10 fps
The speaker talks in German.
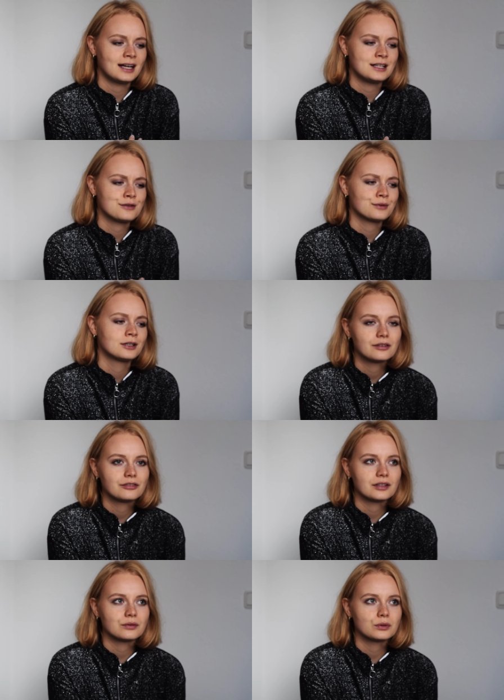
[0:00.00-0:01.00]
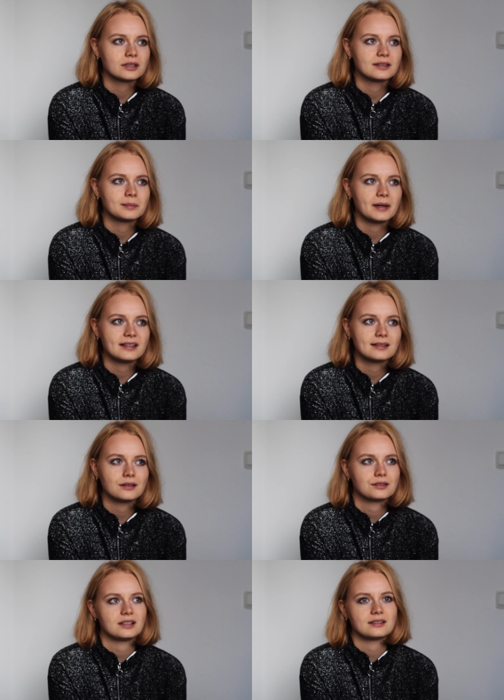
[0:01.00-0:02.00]
Also versuche das Beste
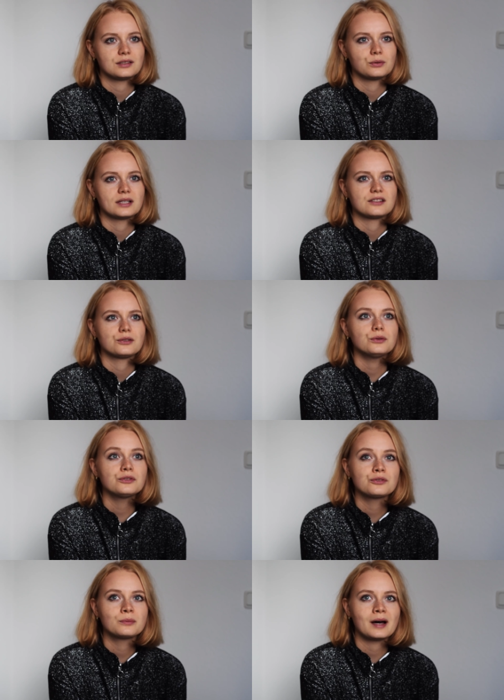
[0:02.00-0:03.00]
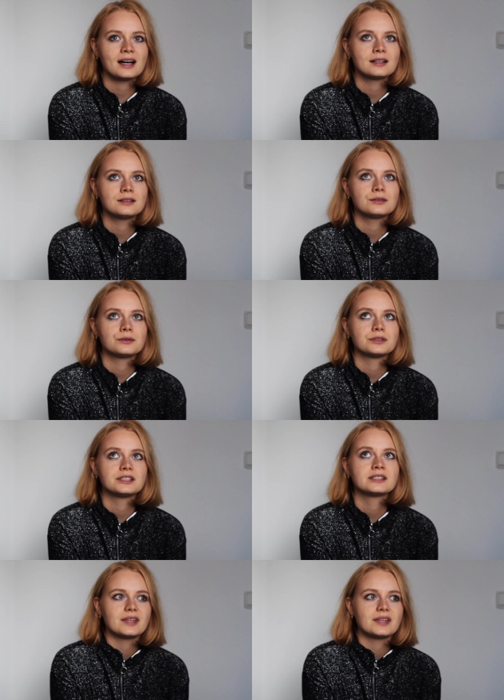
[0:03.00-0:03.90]
aus der Situation zu machen und